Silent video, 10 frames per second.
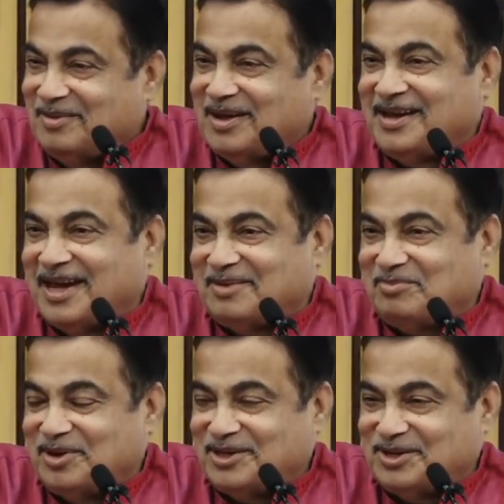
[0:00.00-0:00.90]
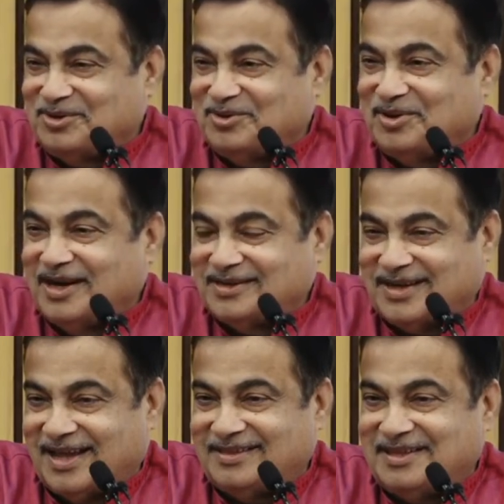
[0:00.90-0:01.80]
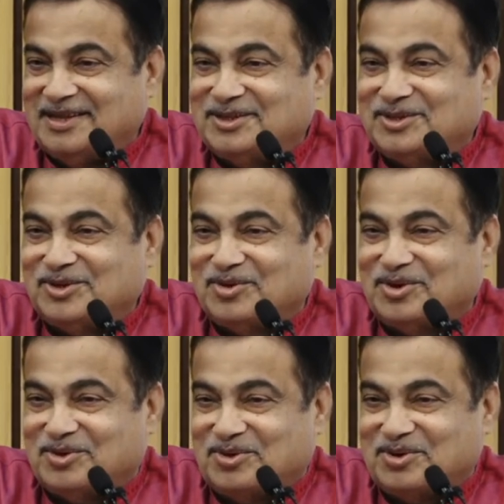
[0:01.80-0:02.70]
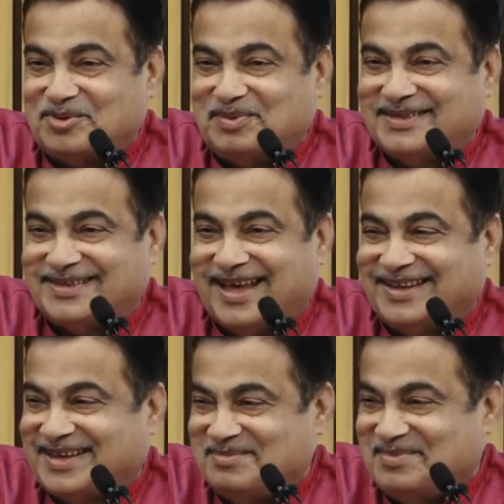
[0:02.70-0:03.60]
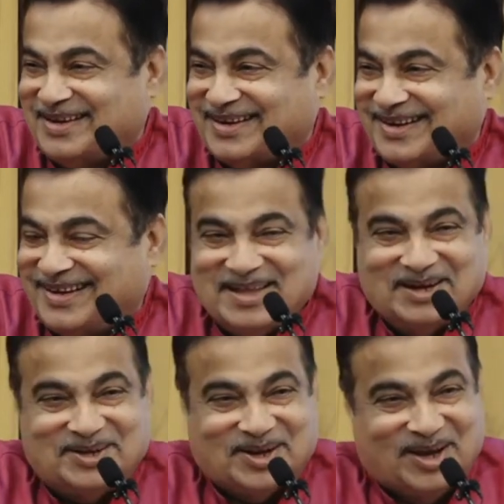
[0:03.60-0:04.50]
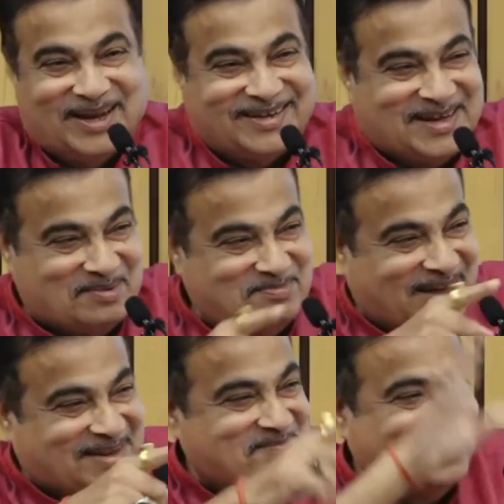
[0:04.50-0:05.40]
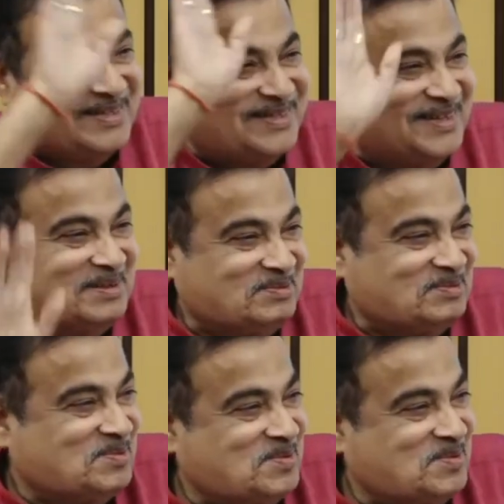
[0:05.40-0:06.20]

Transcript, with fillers: हमारी कारपोरेशन को हर साल 300 करोड़ रुपए साल के मिल रहे टॉयलेट का पानी बेचकर